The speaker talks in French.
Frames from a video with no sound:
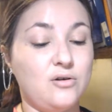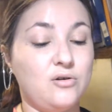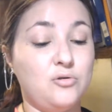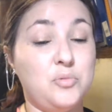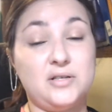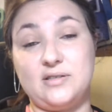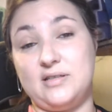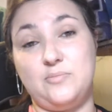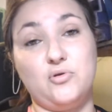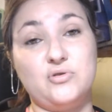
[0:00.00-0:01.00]
Bah,
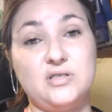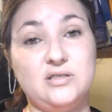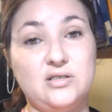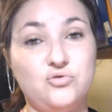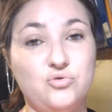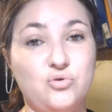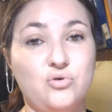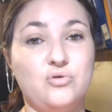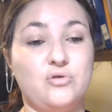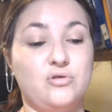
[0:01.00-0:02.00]
ça dépend aussi des
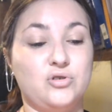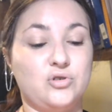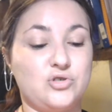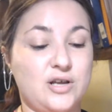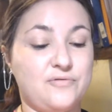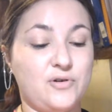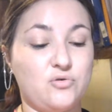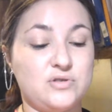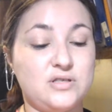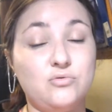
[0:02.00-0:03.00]
duos que j'ai à
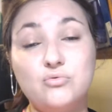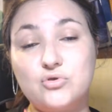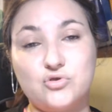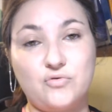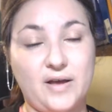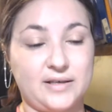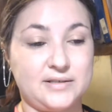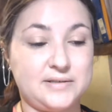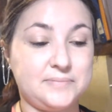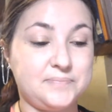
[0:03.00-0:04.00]
faire aussi, donc je varie.